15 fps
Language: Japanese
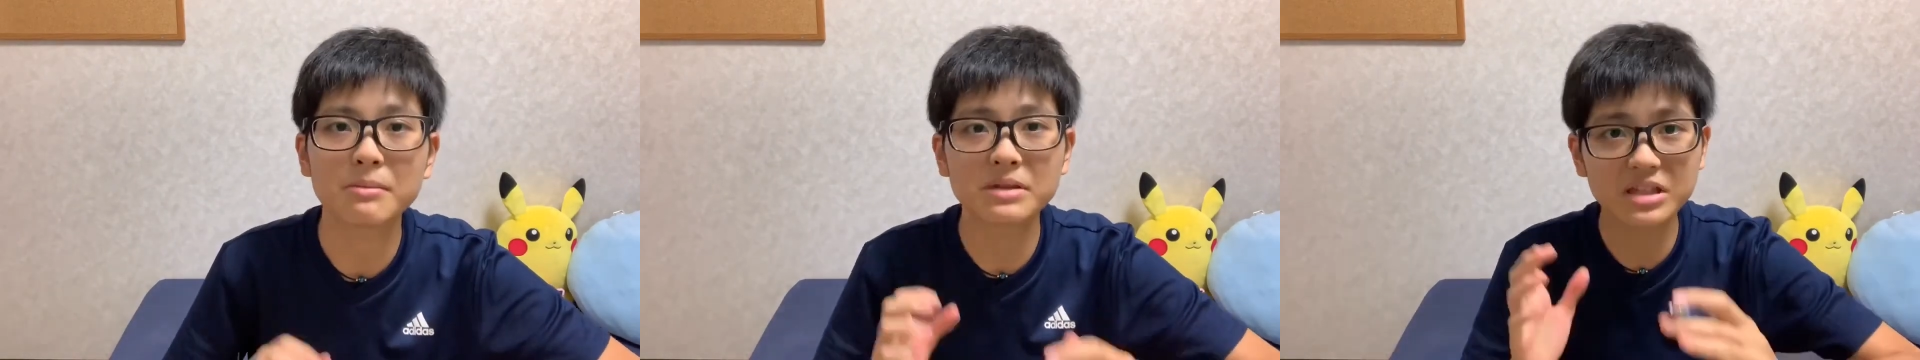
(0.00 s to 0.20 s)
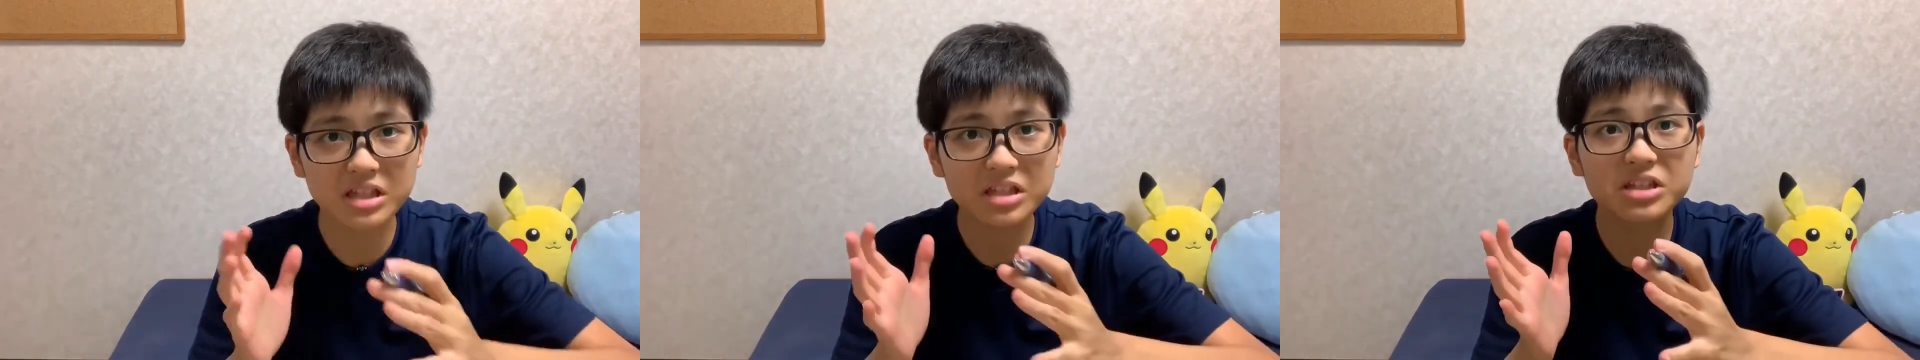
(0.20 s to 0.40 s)

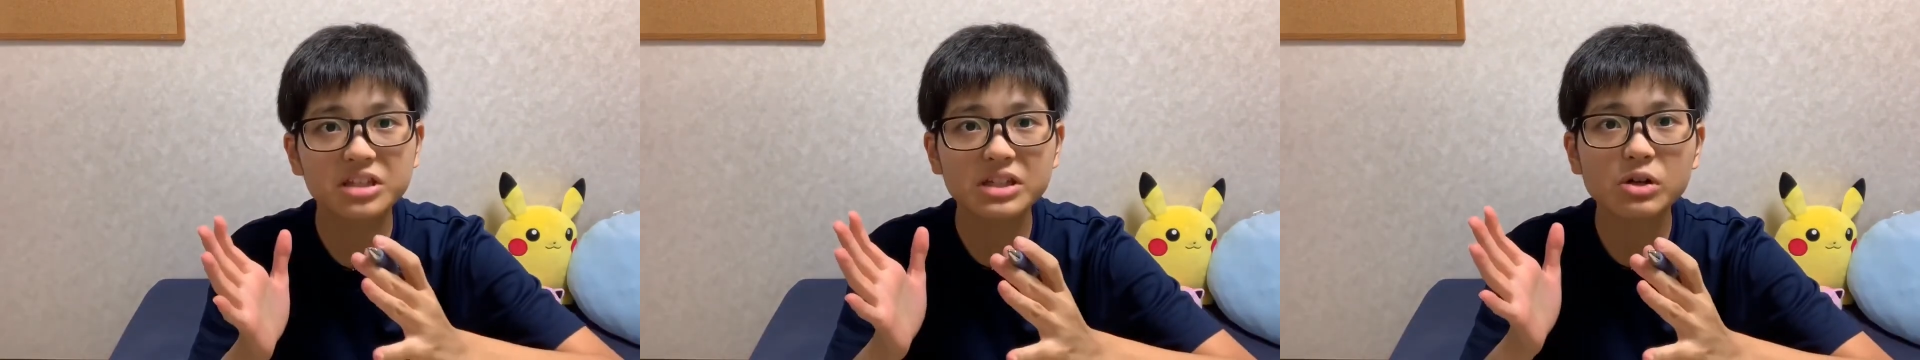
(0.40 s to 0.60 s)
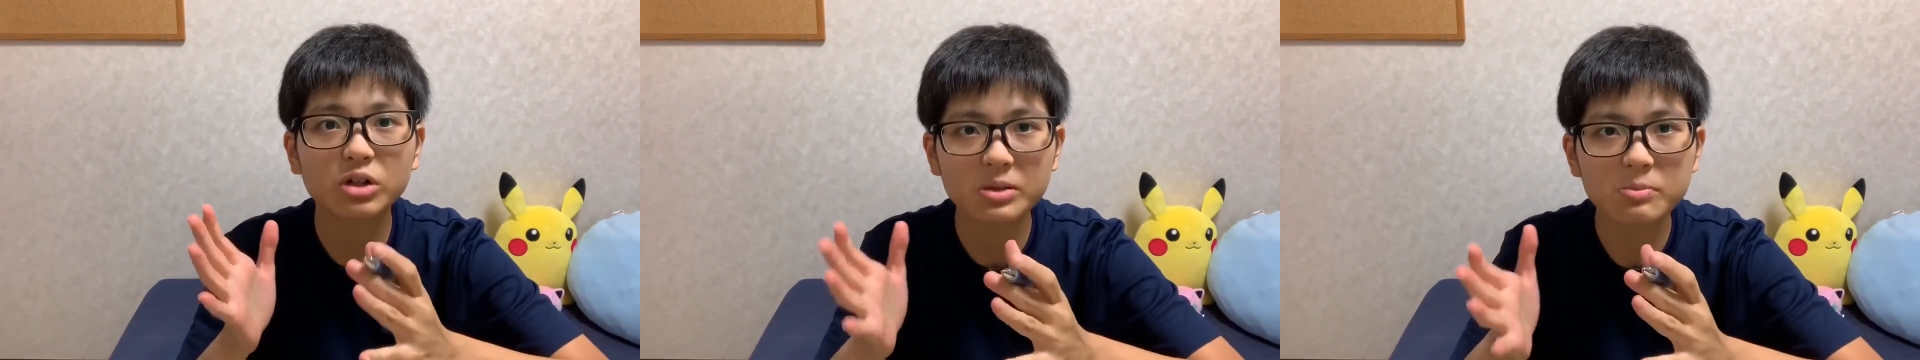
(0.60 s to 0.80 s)
右利
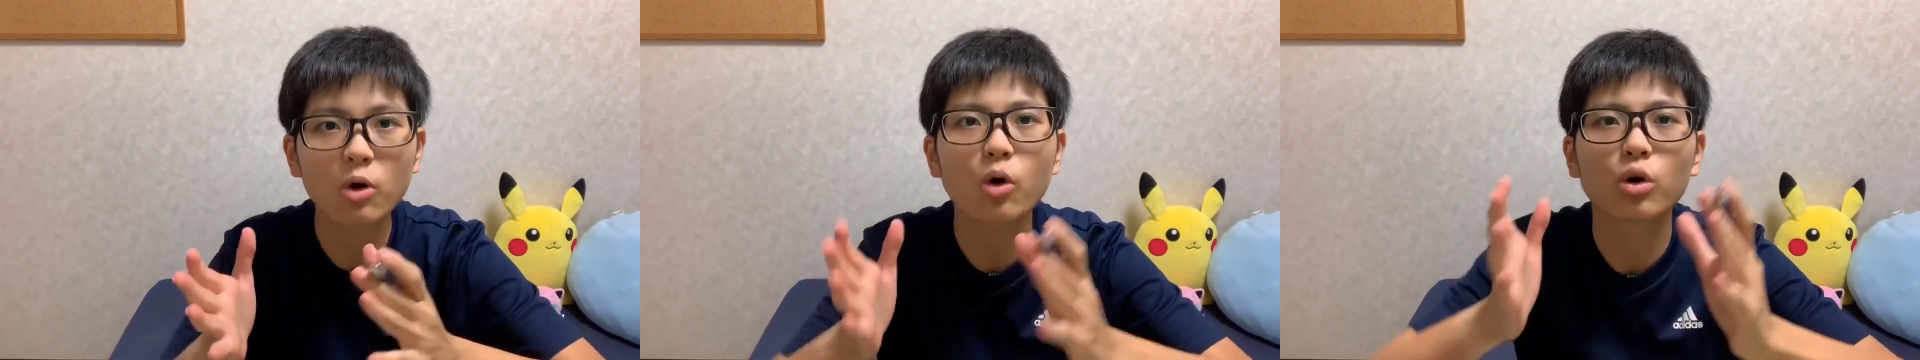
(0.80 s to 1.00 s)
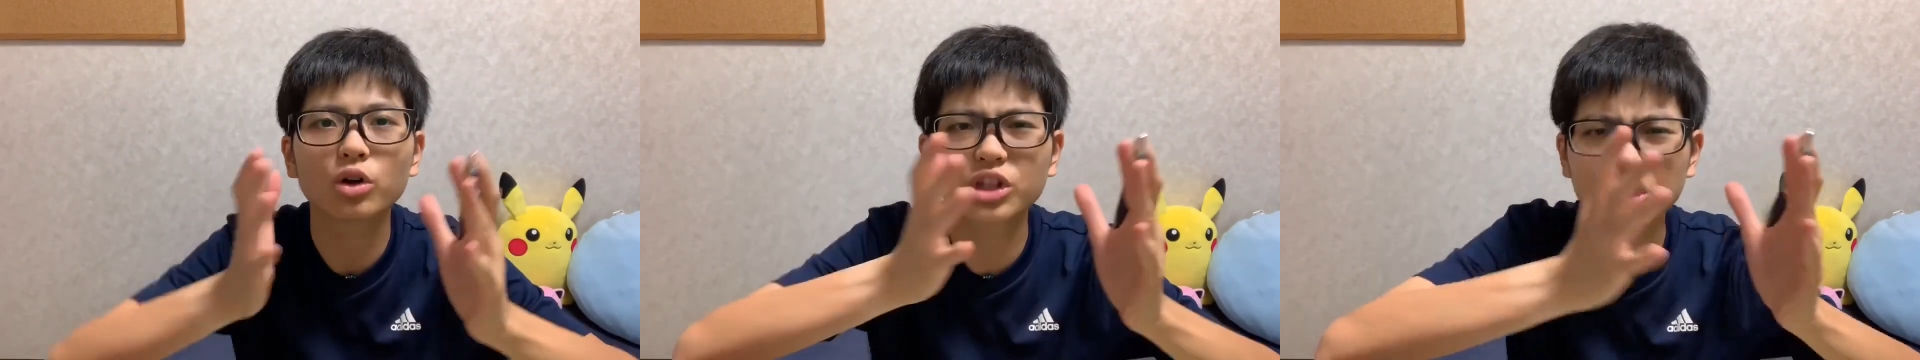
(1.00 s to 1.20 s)
きより
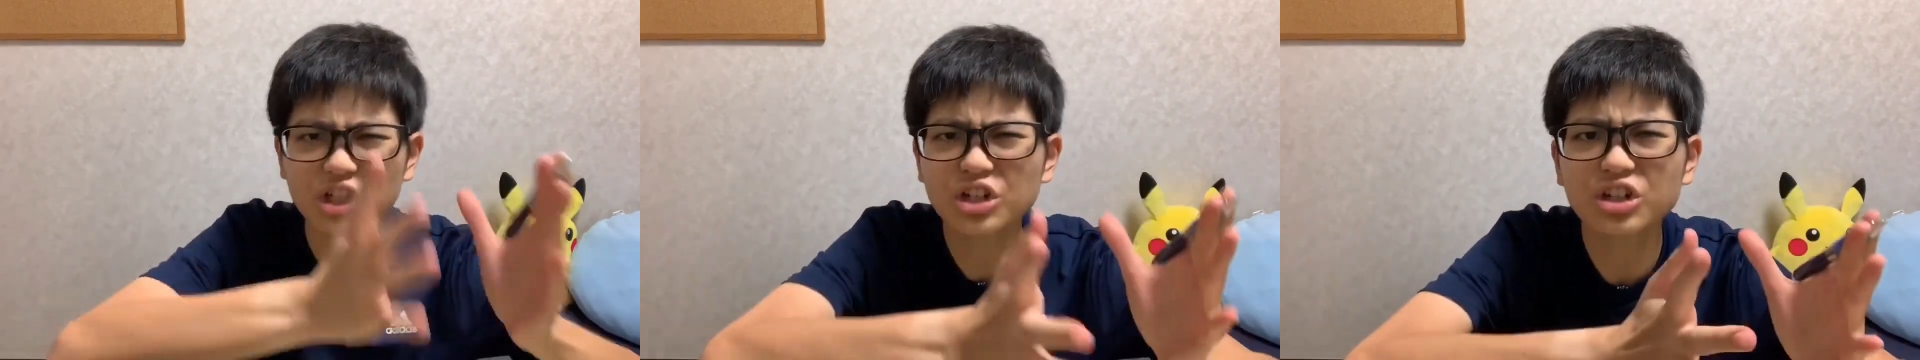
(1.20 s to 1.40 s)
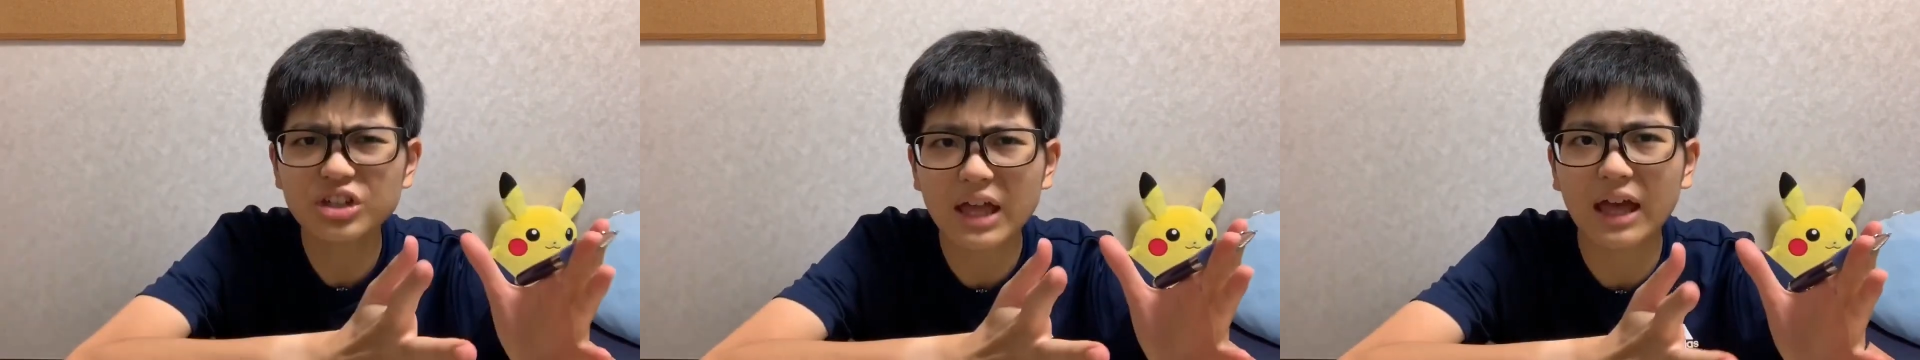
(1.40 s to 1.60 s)
も
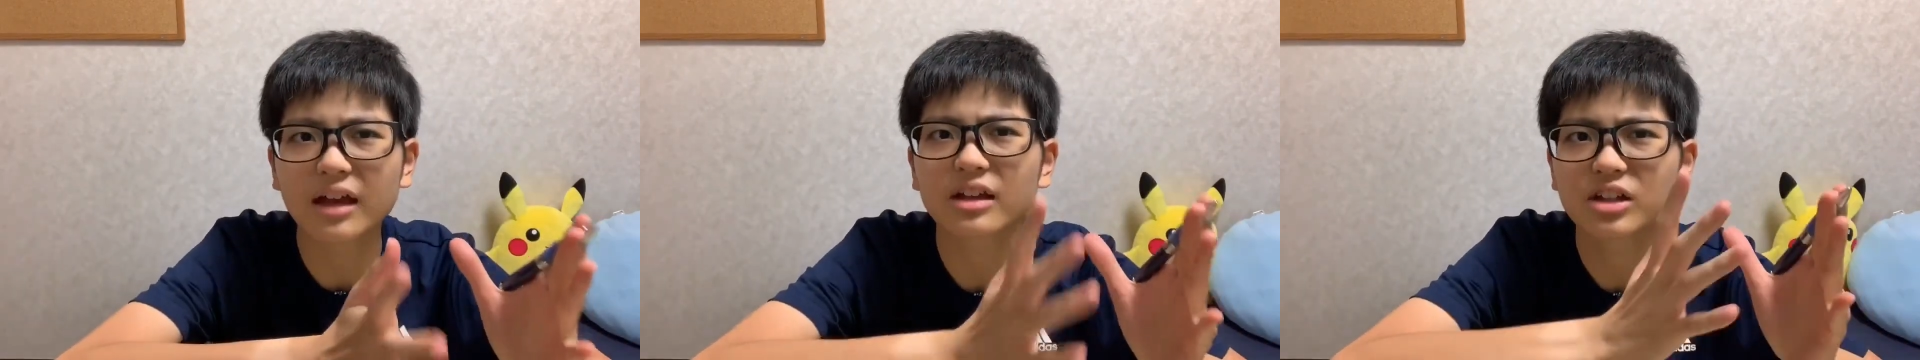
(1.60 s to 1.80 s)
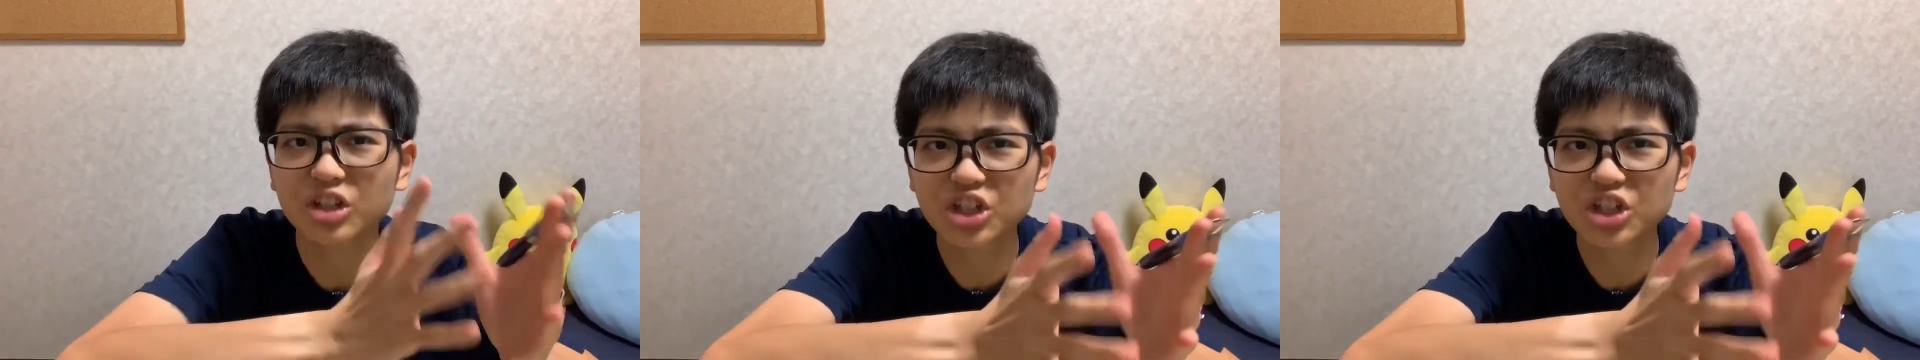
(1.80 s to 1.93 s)
9年、